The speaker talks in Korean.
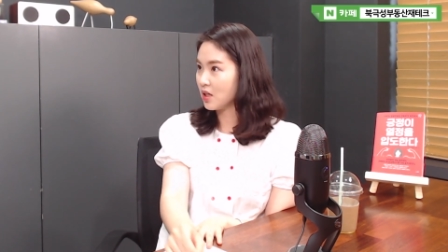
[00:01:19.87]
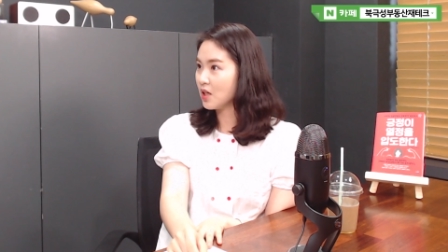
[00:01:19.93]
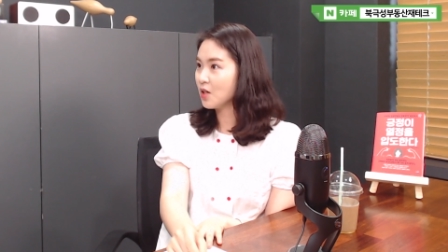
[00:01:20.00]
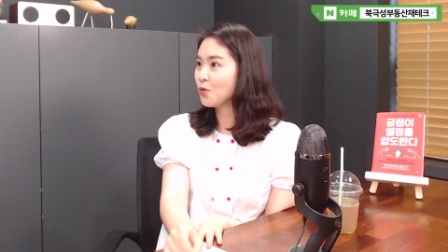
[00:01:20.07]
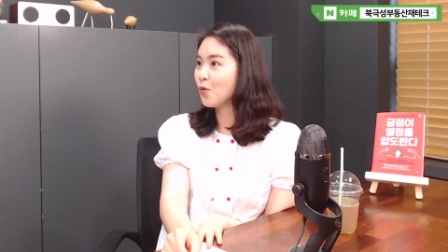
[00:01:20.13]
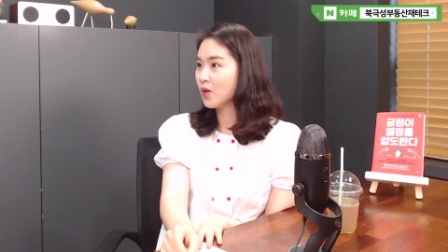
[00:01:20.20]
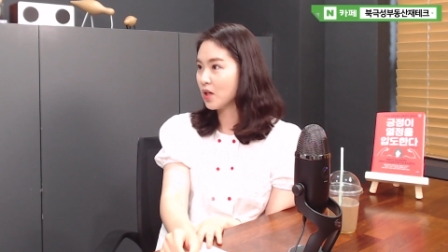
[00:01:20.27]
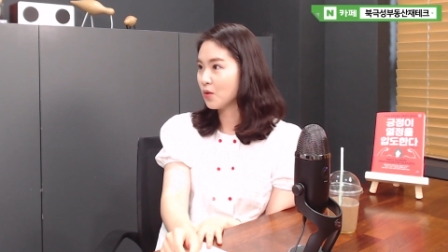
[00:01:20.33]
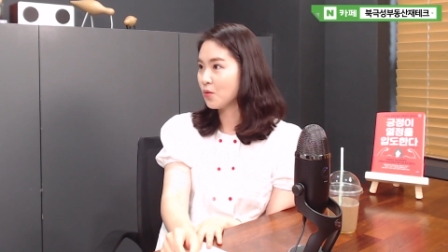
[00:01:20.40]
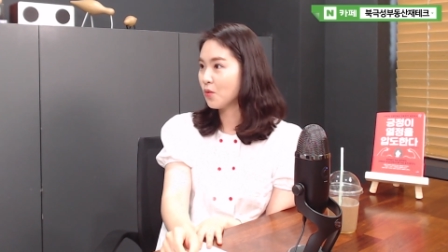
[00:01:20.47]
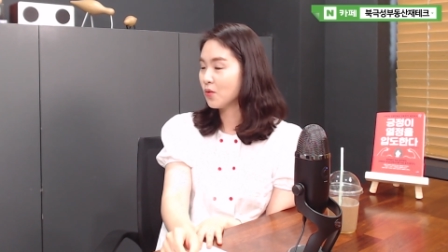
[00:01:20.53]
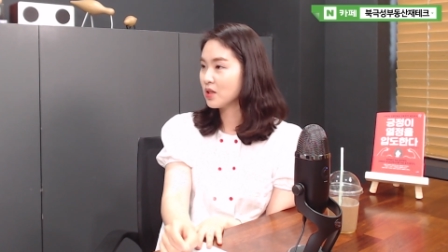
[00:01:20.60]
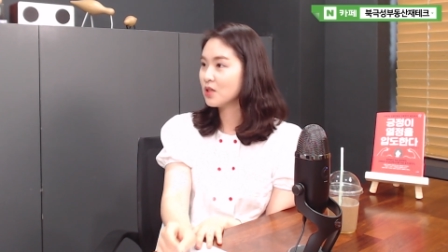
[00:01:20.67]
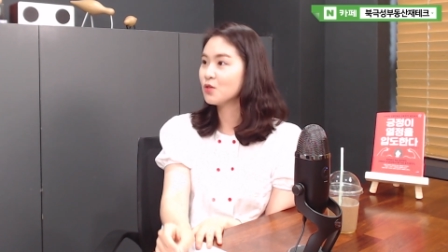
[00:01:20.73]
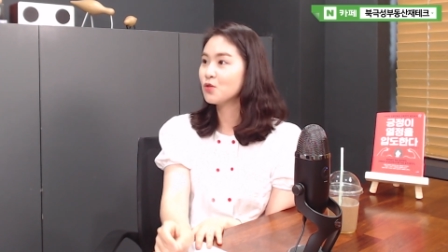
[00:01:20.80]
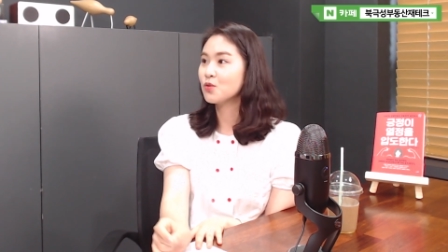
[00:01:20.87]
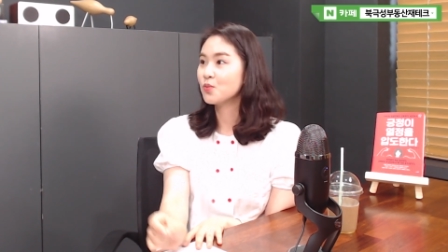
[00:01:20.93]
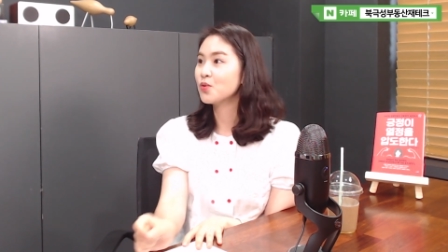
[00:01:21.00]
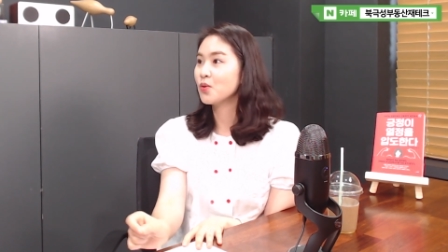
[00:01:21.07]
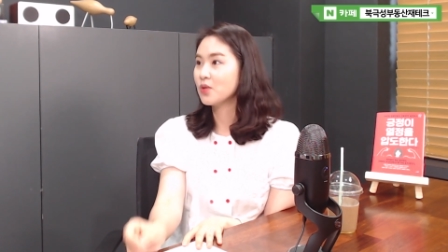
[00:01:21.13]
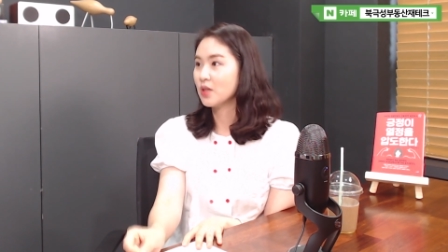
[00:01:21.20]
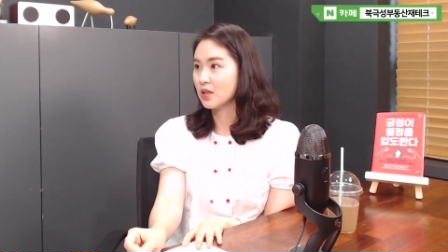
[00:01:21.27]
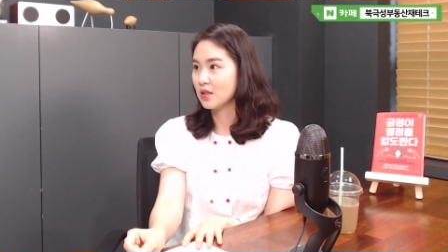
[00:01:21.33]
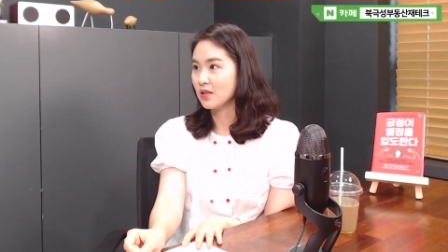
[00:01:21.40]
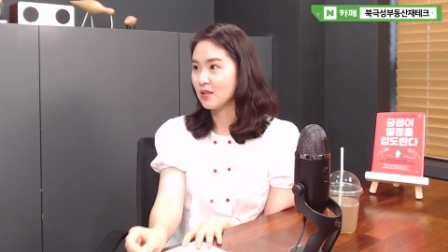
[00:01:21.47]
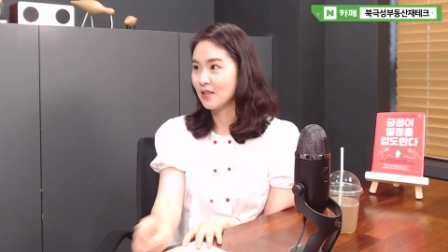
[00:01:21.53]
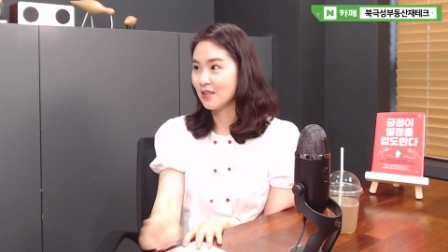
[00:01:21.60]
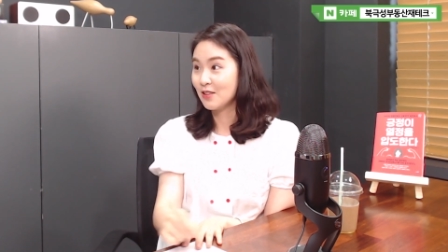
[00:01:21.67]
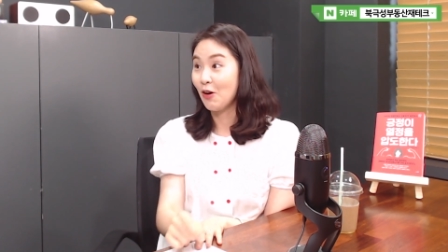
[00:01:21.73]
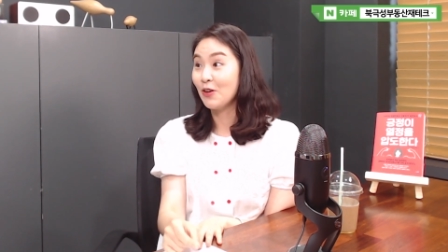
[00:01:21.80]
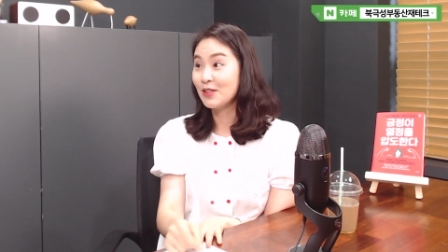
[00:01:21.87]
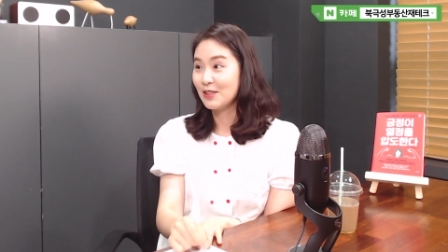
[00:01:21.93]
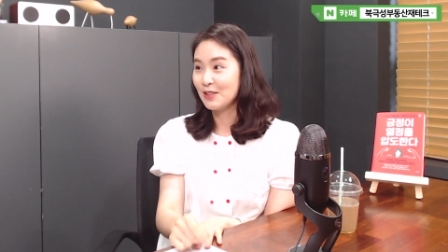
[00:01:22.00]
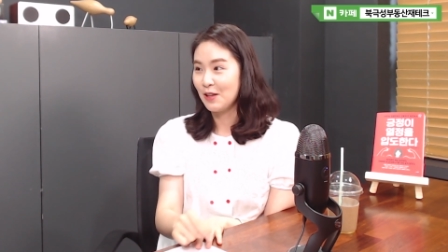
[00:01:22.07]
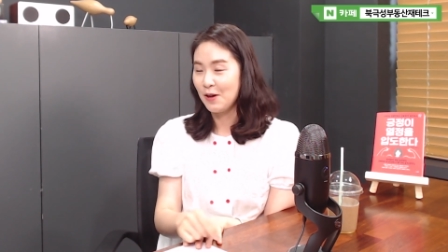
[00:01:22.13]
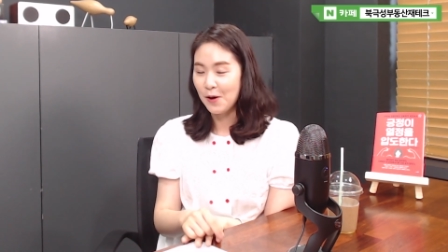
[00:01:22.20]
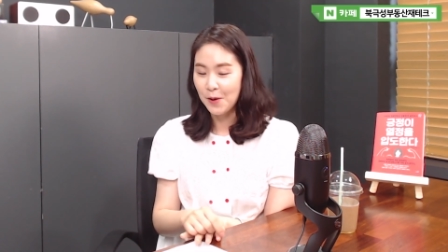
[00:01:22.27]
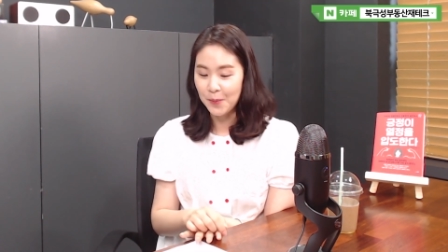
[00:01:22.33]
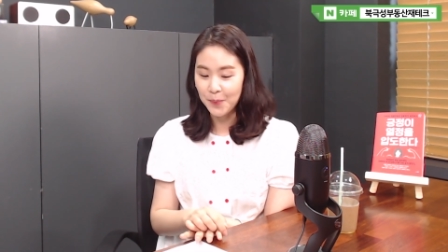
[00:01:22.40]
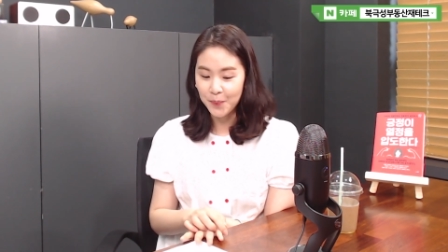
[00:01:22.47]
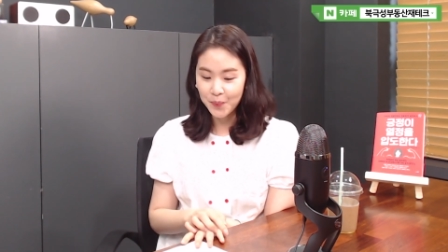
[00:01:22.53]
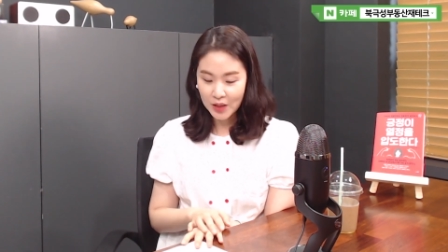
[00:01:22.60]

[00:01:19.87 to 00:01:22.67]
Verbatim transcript: 2020 신축 프로젝트 이렇게 적었어요.